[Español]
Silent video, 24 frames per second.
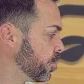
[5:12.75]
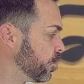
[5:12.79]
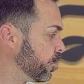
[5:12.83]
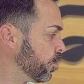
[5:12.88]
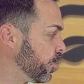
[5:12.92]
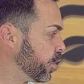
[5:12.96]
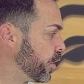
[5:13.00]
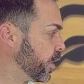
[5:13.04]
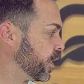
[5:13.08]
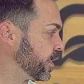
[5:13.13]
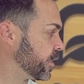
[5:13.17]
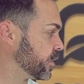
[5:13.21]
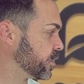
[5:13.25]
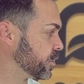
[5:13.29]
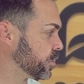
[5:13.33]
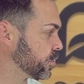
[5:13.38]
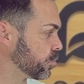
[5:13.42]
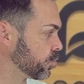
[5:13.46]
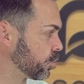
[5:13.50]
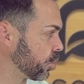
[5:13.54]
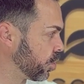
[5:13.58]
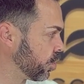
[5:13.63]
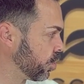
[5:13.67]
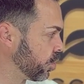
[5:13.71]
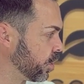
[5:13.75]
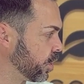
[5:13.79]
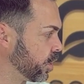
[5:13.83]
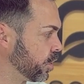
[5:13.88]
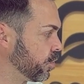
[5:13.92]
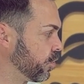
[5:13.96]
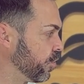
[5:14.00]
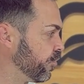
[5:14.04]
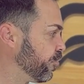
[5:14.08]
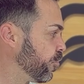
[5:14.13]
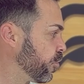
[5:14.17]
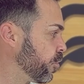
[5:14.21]
pues todo
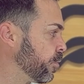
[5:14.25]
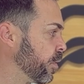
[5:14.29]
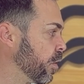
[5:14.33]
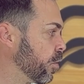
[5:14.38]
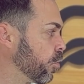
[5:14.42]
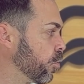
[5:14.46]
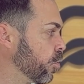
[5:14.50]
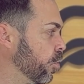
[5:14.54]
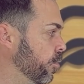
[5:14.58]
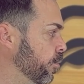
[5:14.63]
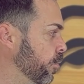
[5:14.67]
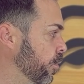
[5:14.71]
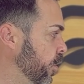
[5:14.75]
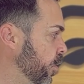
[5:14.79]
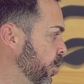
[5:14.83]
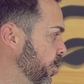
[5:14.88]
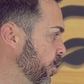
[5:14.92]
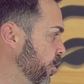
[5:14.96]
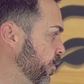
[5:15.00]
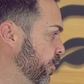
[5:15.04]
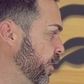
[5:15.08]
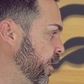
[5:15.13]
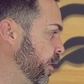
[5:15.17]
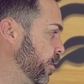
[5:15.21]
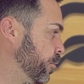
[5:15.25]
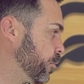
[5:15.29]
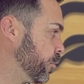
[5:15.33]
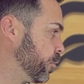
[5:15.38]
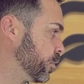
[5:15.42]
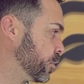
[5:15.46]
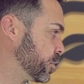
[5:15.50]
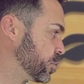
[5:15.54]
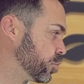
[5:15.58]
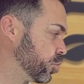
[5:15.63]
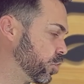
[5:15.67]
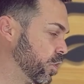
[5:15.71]
ello forma un combo donde
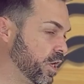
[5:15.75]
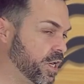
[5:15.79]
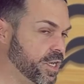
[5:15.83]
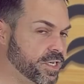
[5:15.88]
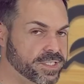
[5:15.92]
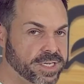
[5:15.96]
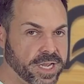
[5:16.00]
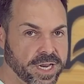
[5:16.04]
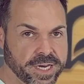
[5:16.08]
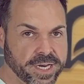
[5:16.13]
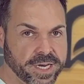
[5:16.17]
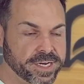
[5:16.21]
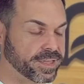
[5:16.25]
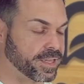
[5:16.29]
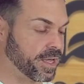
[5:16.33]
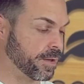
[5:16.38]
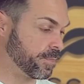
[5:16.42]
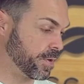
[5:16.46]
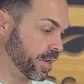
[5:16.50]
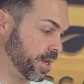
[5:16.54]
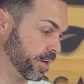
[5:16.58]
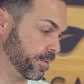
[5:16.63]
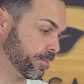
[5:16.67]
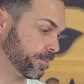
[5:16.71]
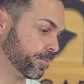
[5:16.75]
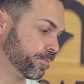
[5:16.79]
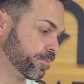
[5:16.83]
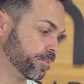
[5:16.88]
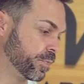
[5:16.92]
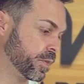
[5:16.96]
pues suele salir también.